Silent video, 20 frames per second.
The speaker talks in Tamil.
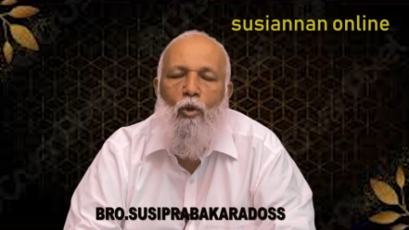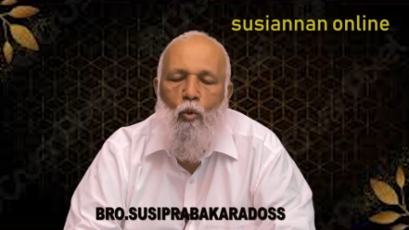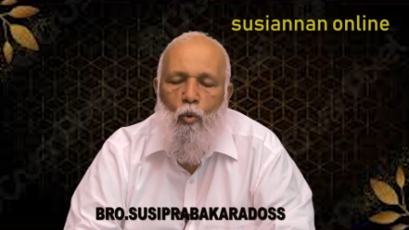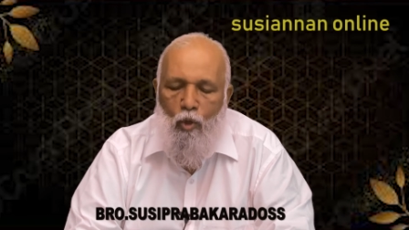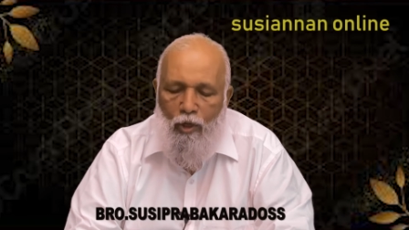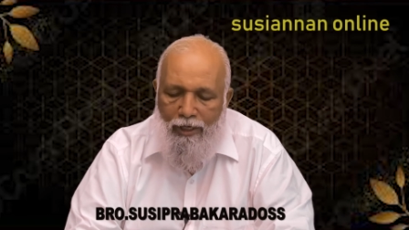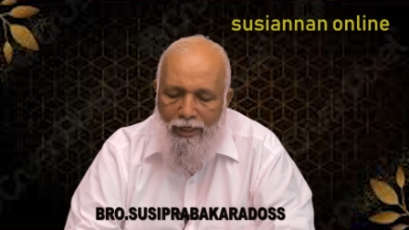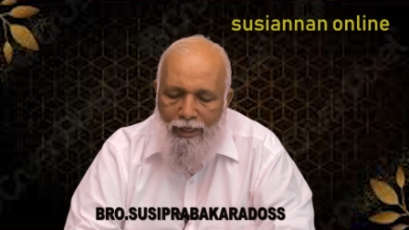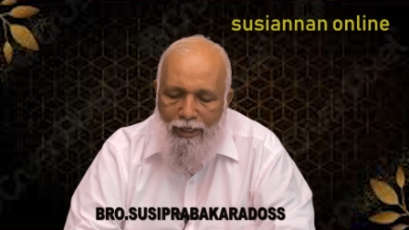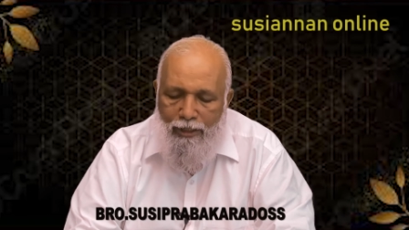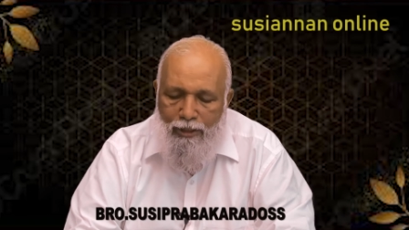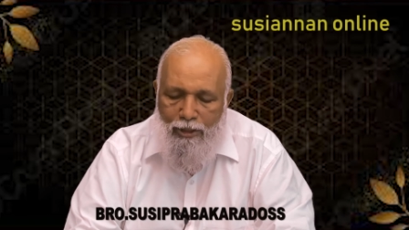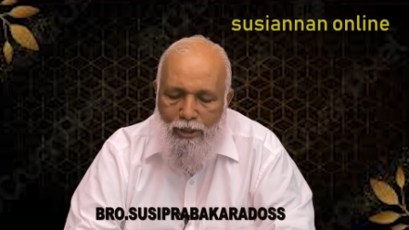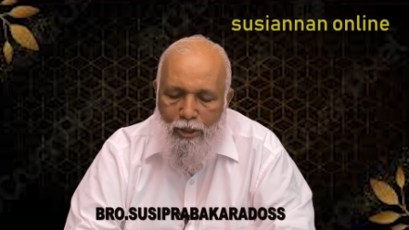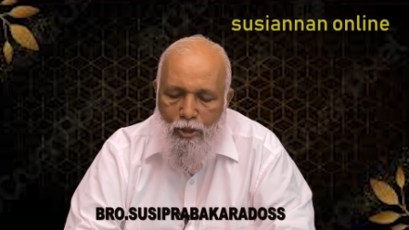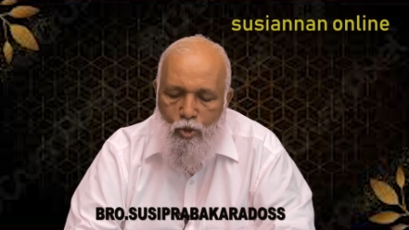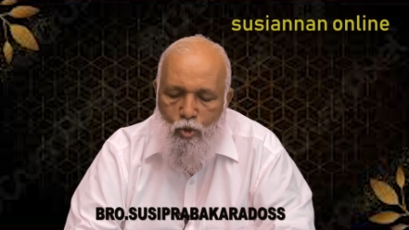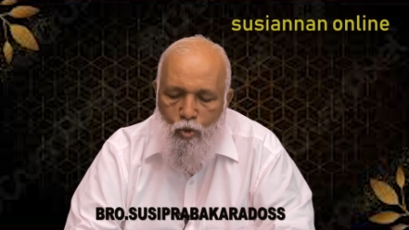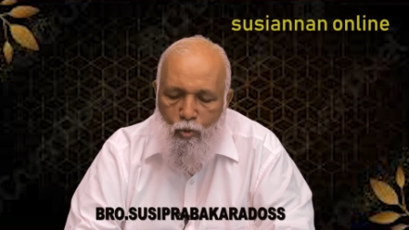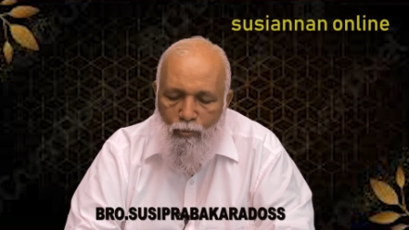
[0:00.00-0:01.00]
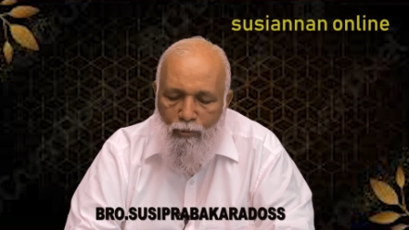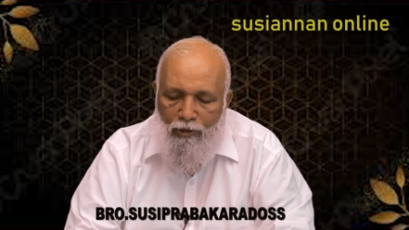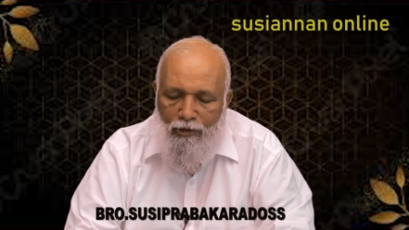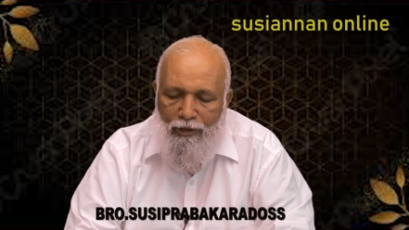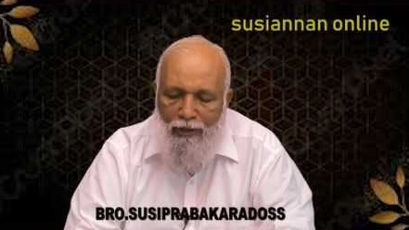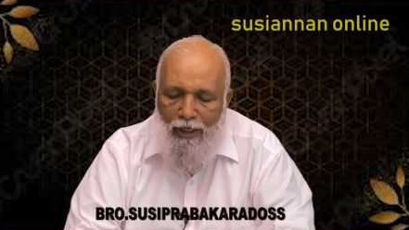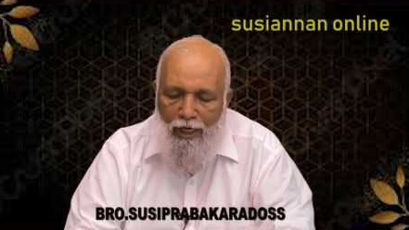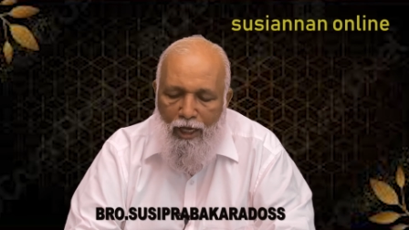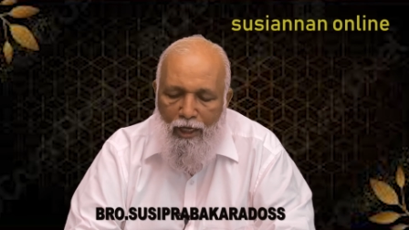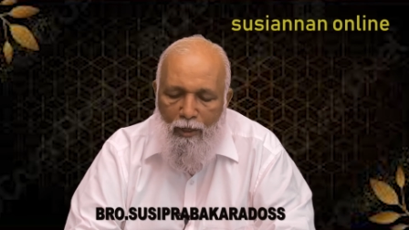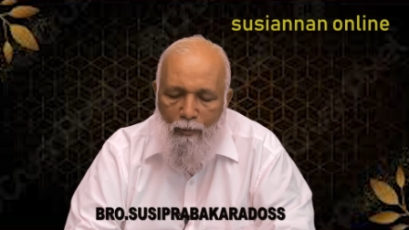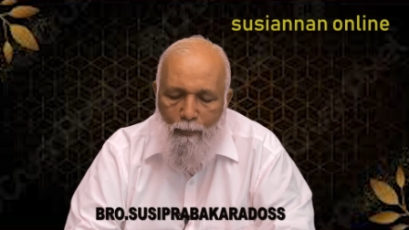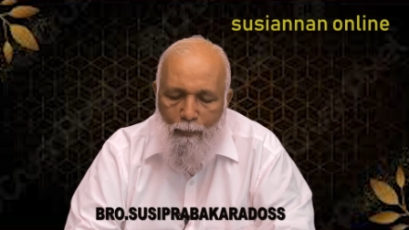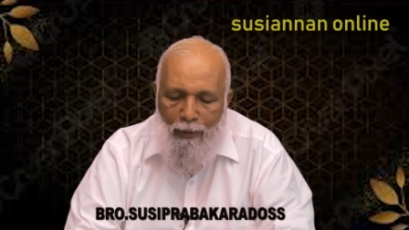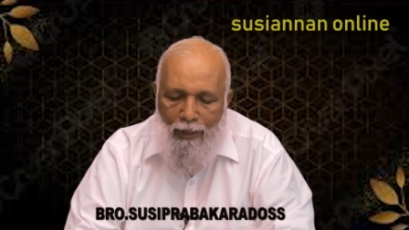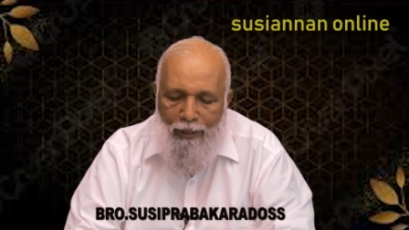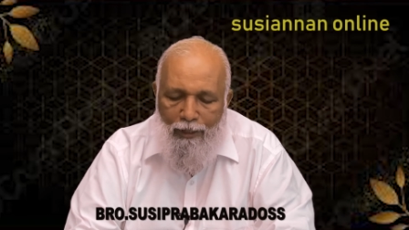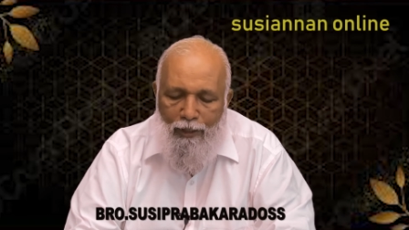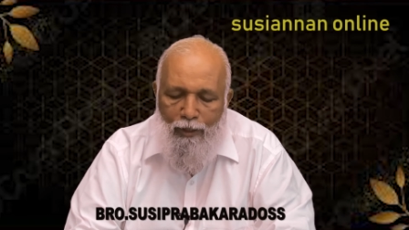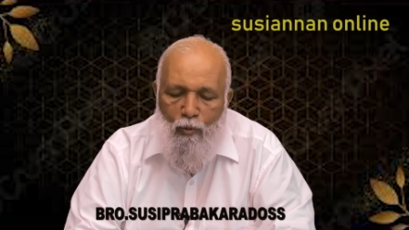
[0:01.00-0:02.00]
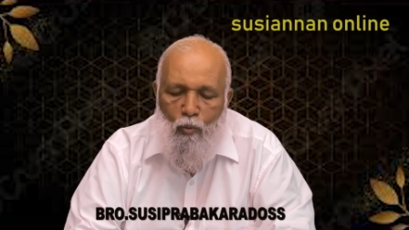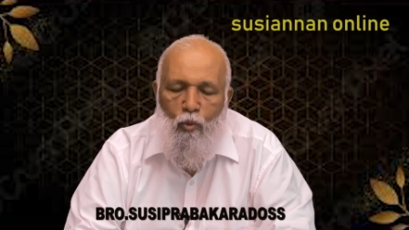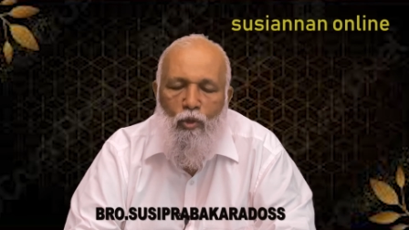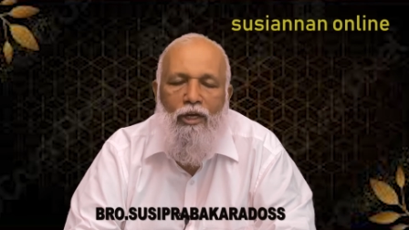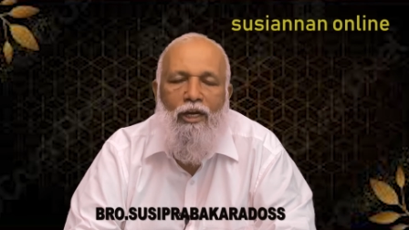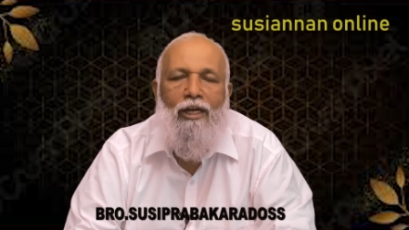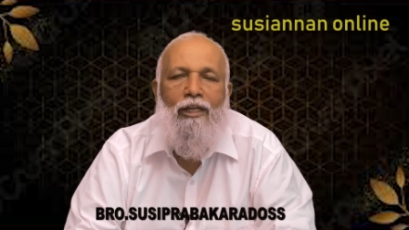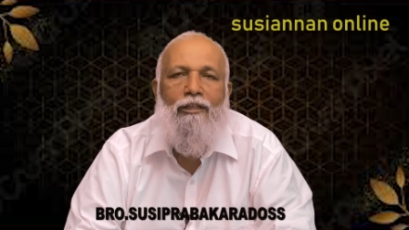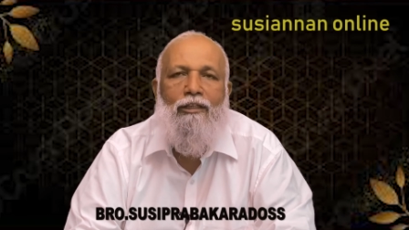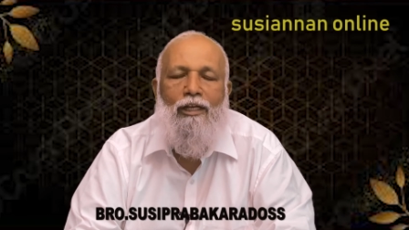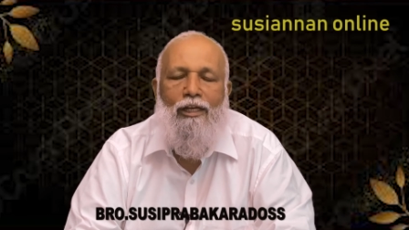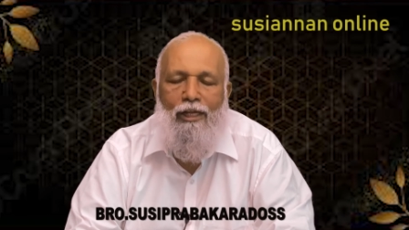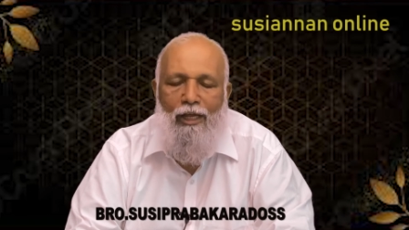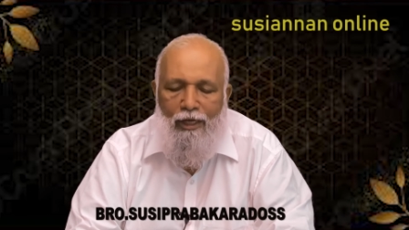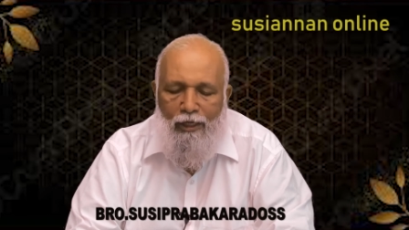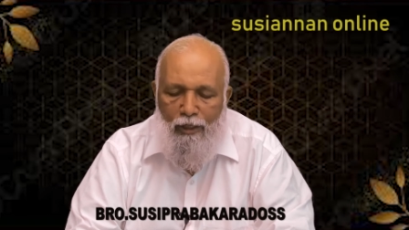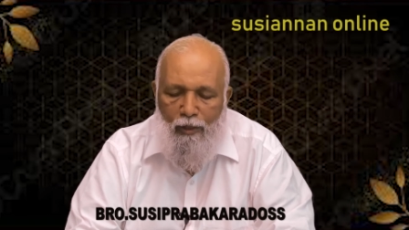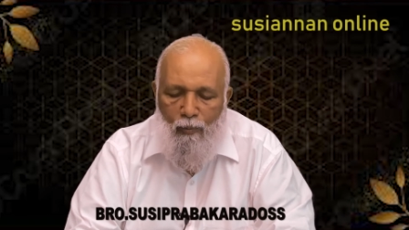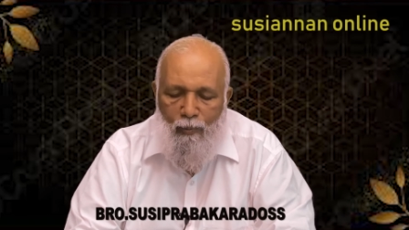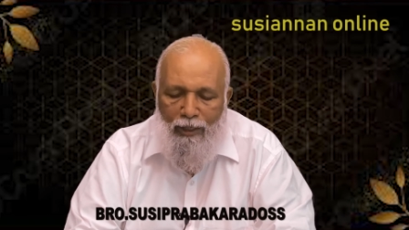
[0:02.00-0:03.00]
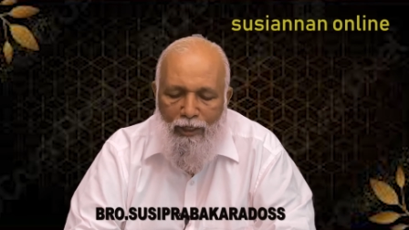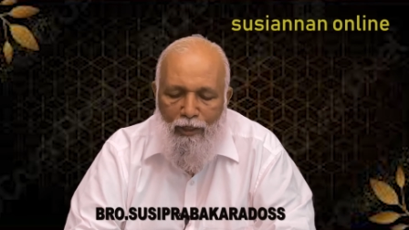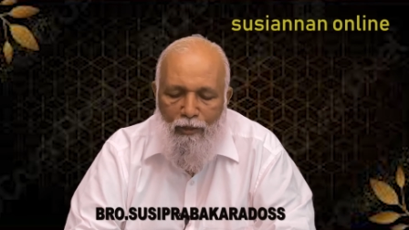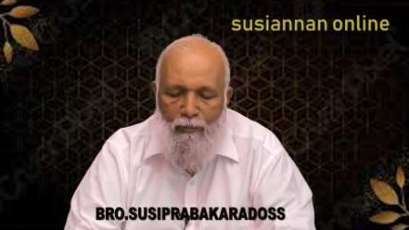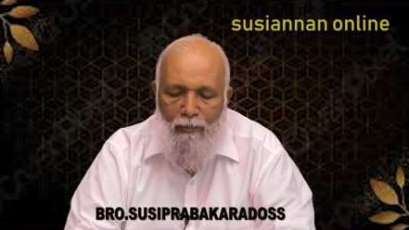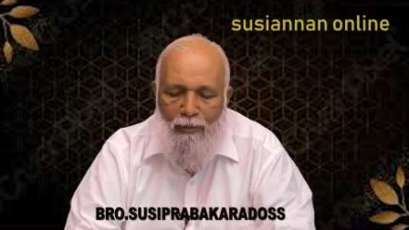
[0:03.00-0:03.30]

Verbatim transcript: குறையற்ற சுமுத்திரையான படியும் உன்னிடத்தில் இருக்க வேண்டும்